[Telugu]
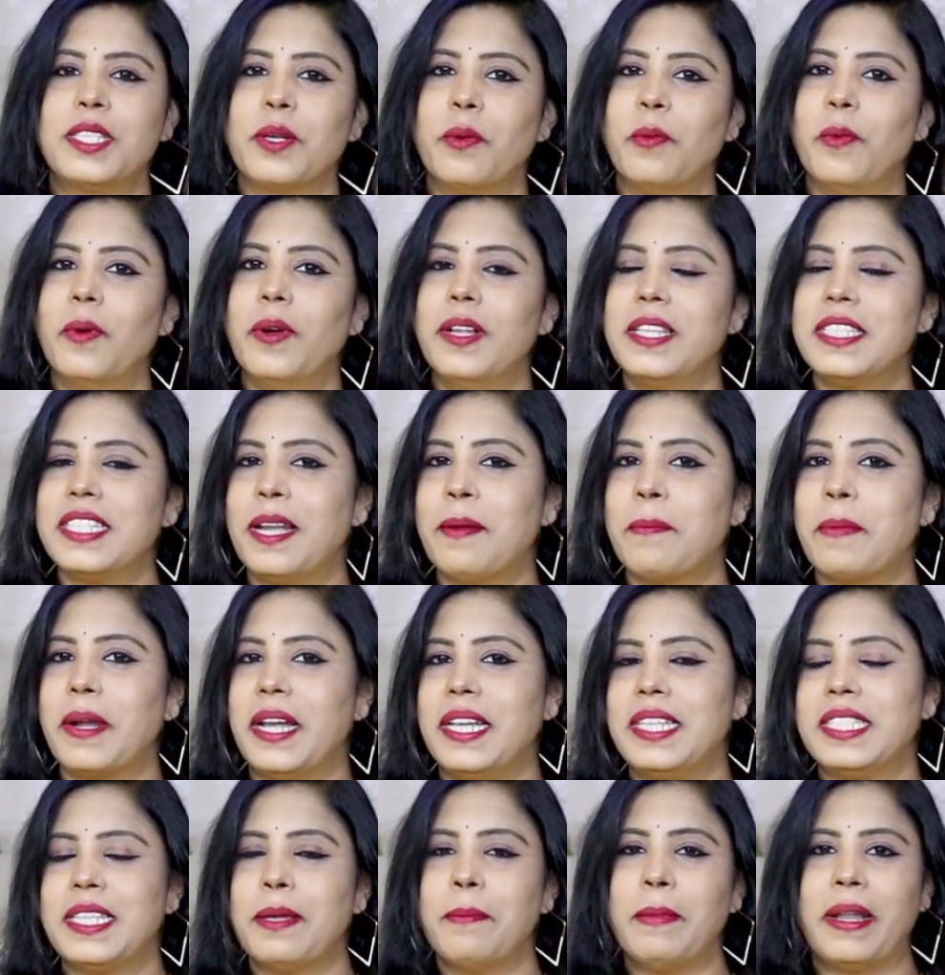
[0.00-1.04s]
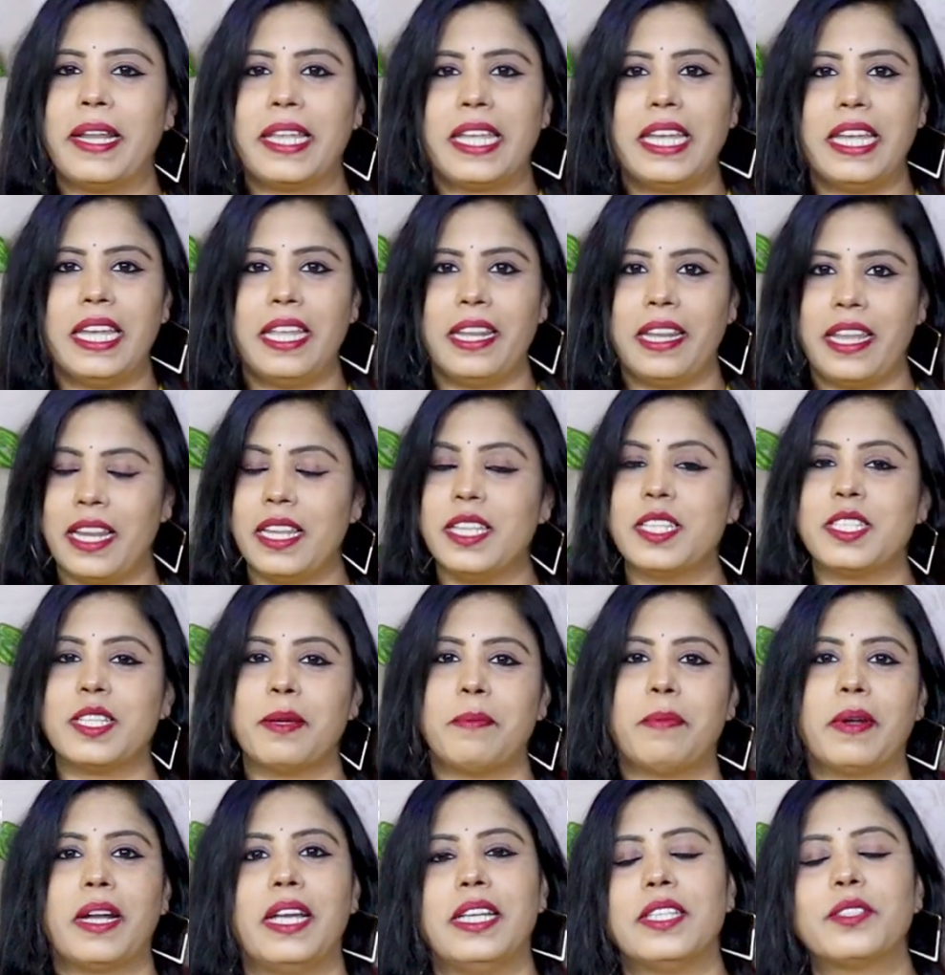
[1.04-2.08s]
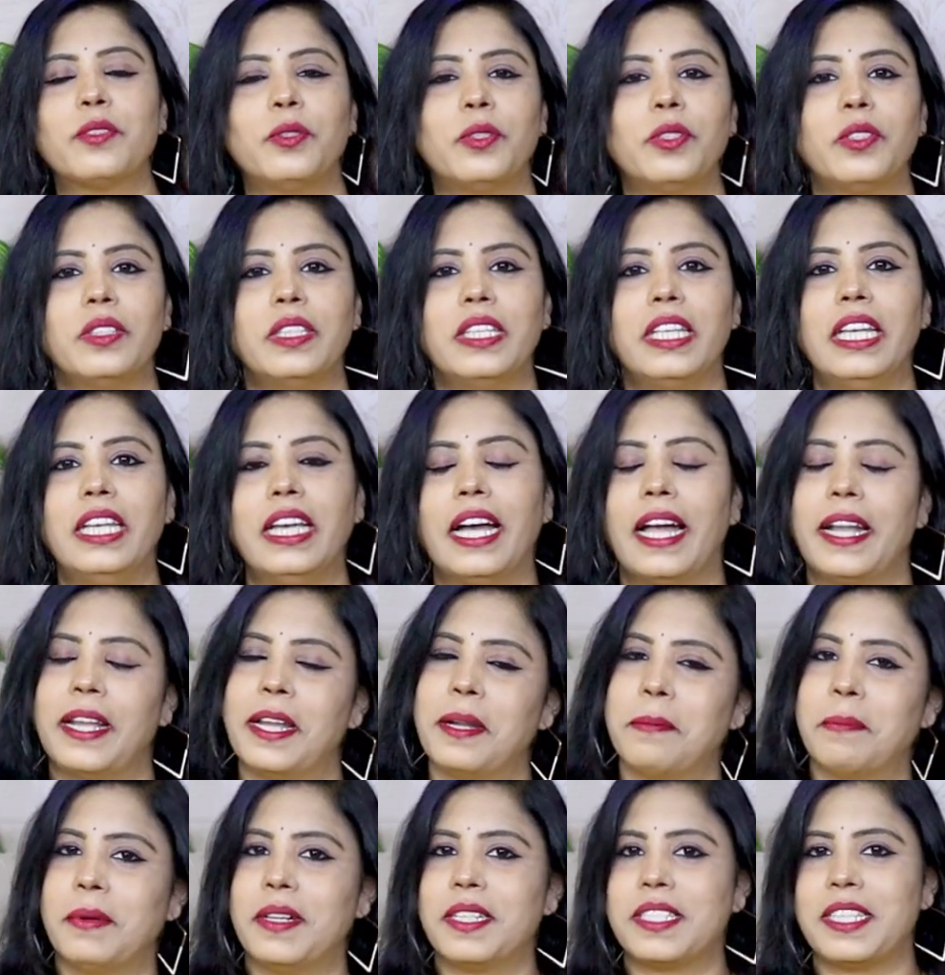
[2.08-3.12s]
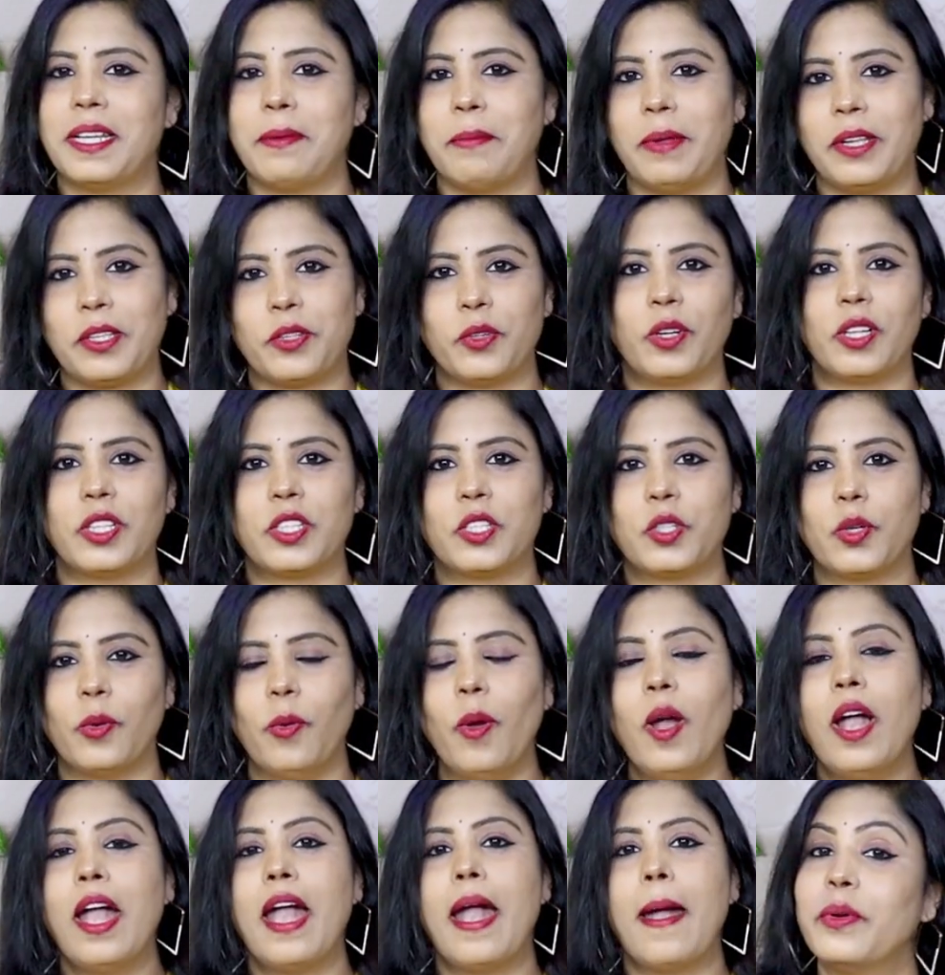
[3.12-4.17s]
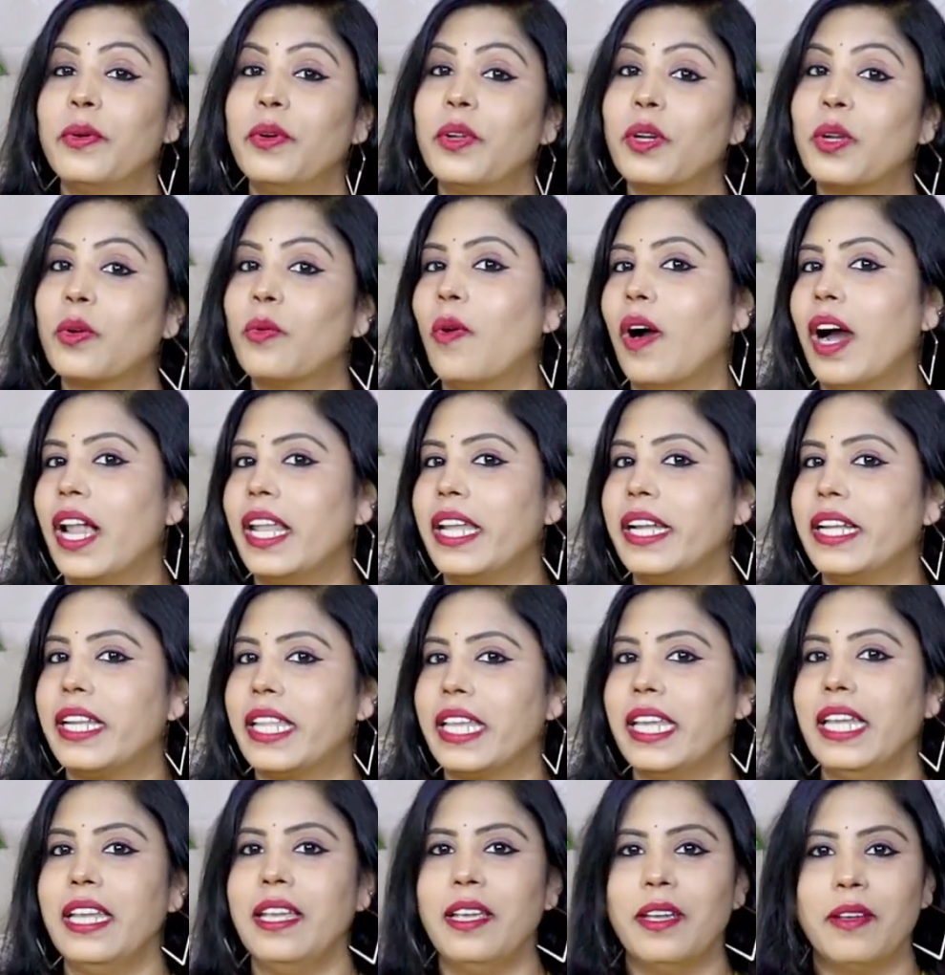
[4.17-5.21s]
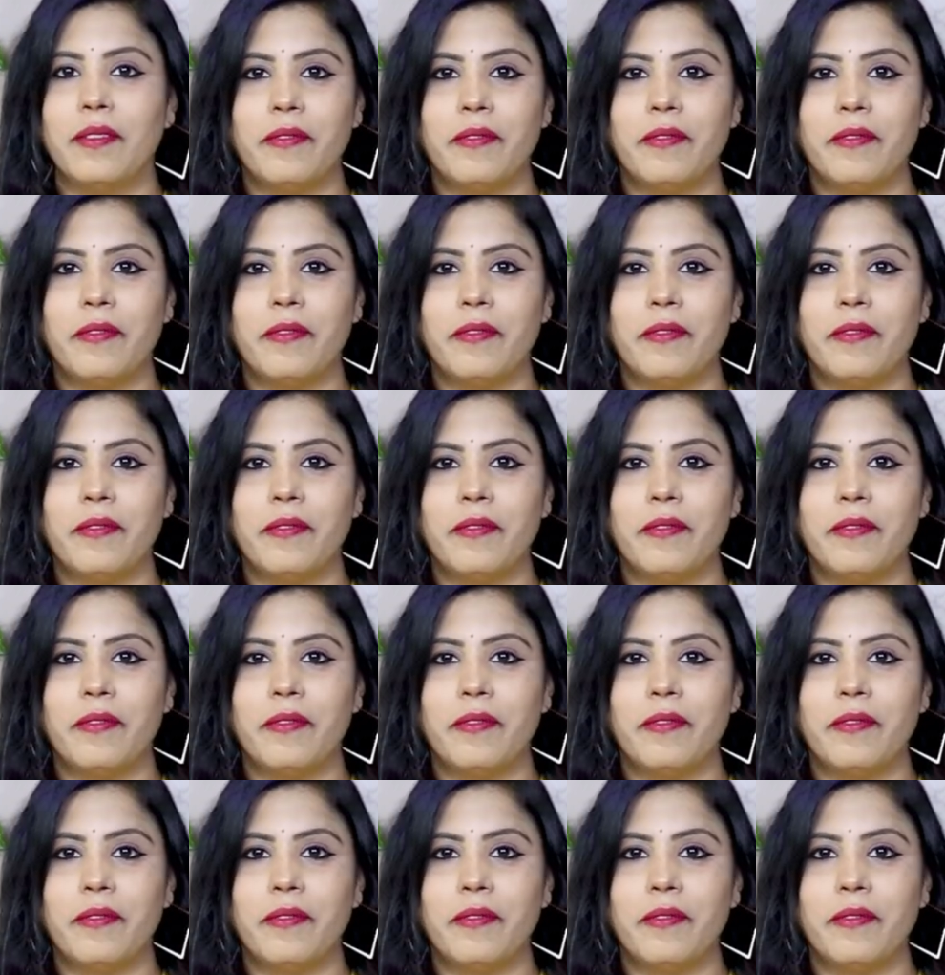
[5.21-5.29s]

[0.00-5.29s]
సో హోల్సేల్ ప్రైజే మనకి నేను ఇచ్చే ప్రైస్ ఉంటుంది హండ్రెడ్ పర్సెంట్ మీరు చూడొచ్చు ప్యూర్ క్వాలిటీ